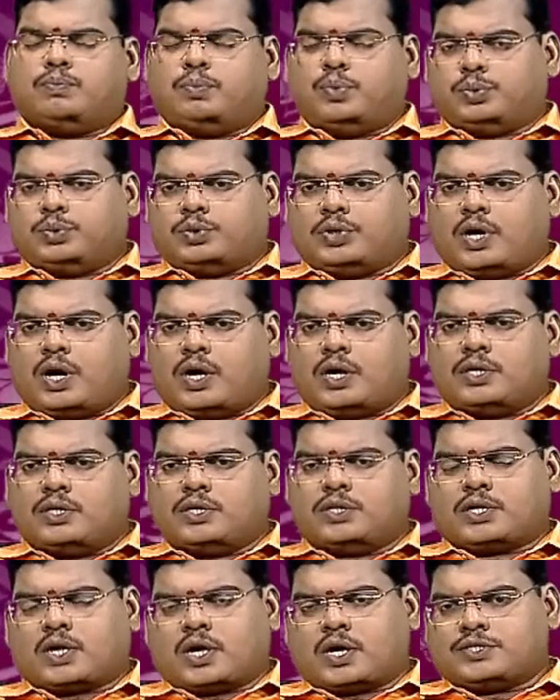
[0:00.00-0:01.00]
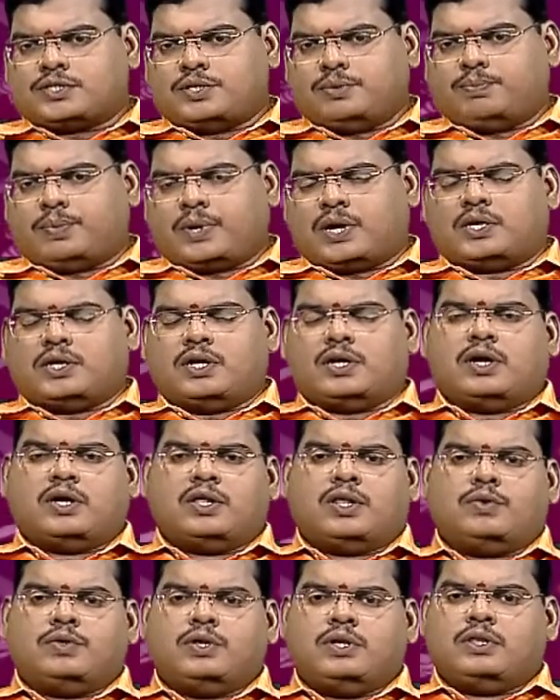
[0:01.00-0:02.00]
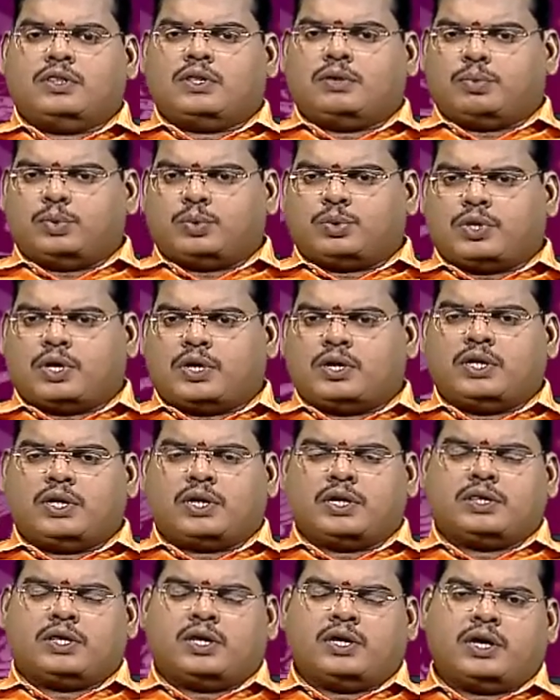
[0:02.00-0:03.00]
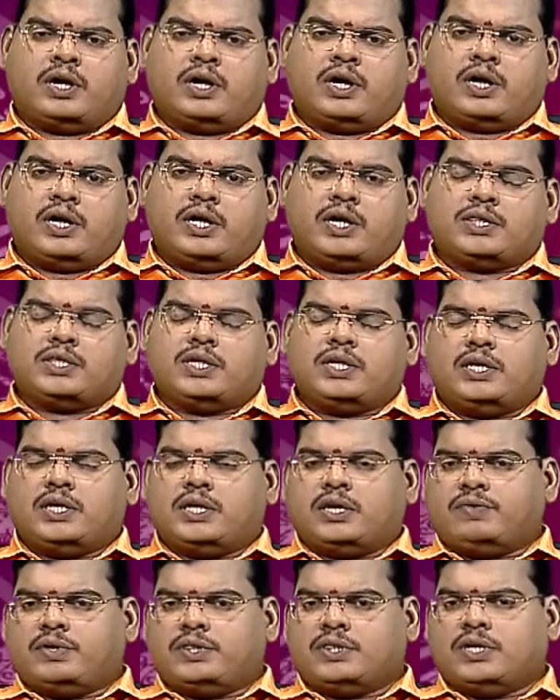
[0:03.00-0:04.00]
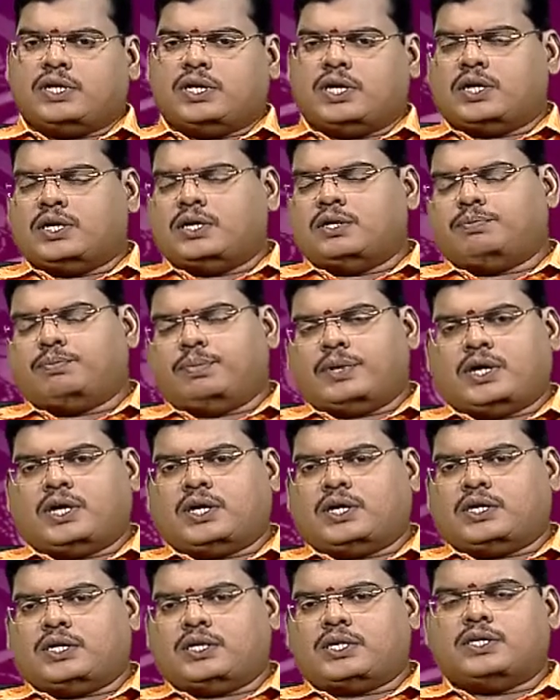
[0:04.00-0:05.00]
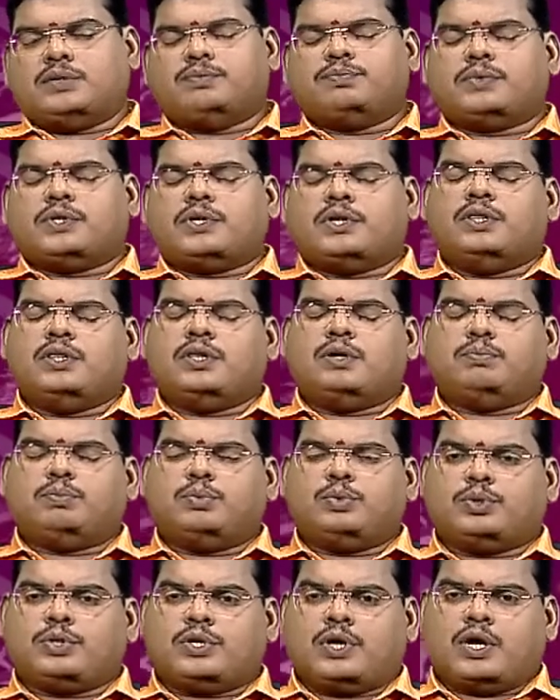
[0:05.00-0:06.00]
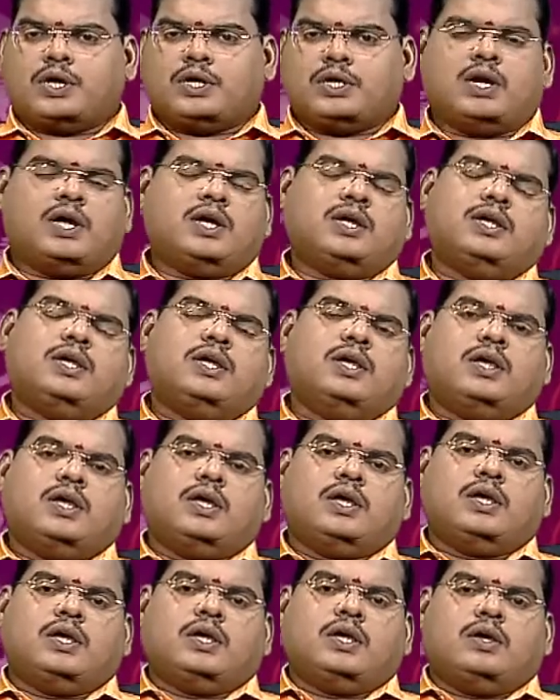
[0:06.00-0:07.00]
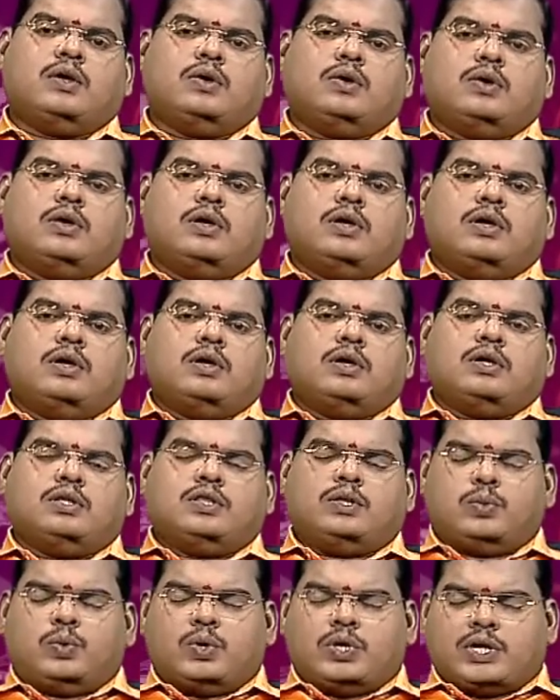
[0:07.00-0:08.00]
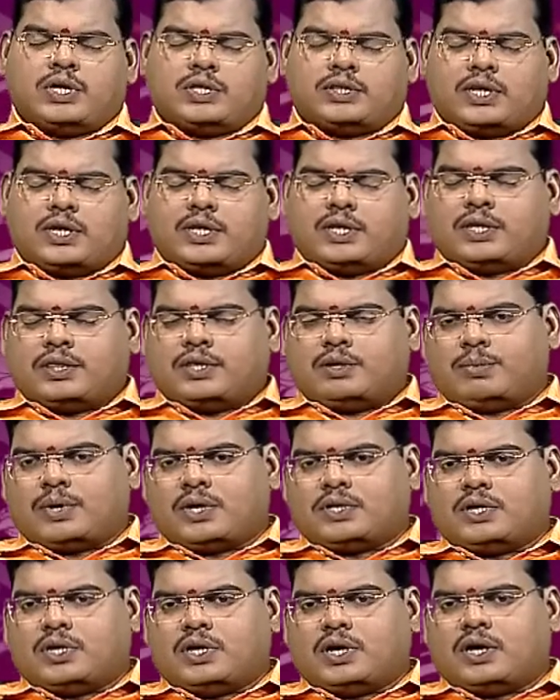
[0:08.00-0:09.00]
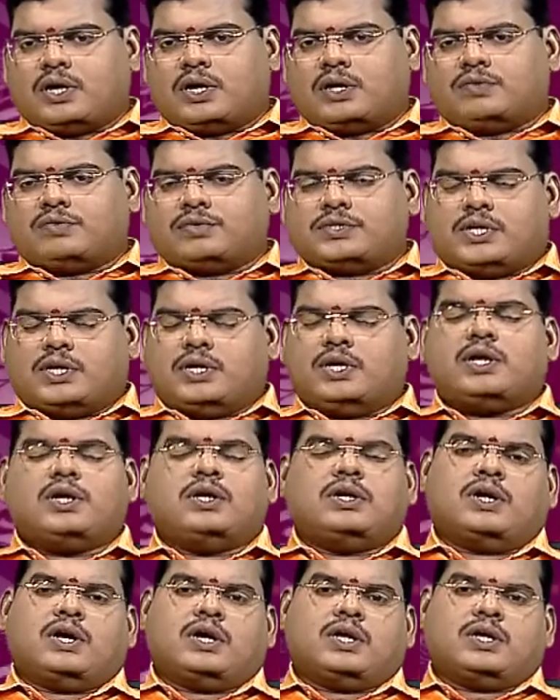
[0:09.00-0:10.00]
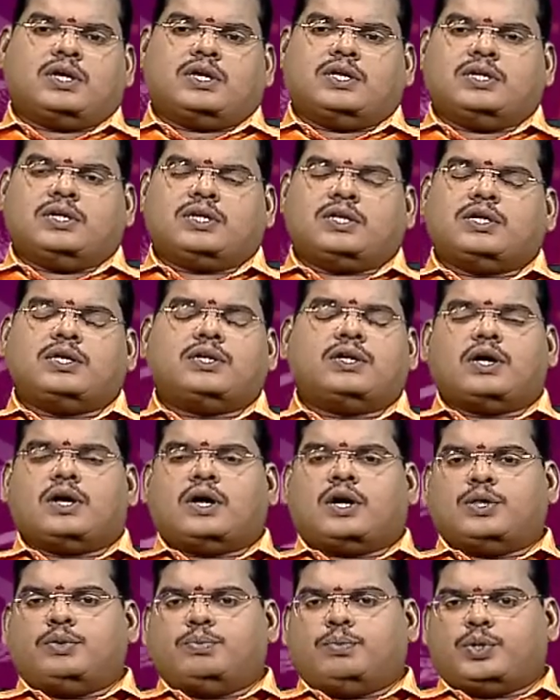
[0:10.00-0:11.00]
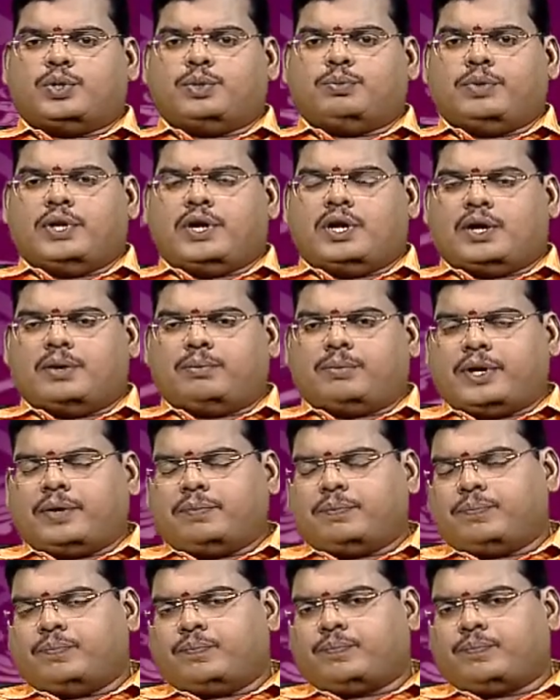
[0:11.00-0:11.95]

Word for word: புத்தாண்டு ராசி பலன்கள் அதாவது இந்த புத்தாண்டு இரத்த இரண்டாயிரத்தி இருபத்தி இரண்டு பிறக்க இருக்குது இந்த புத்தாண்டில் இந்த உலகத்தில் எந்த மாதிரியான விஷயங்கள் நடக்க இருக்குது அது மட்டும் இல்லாமல்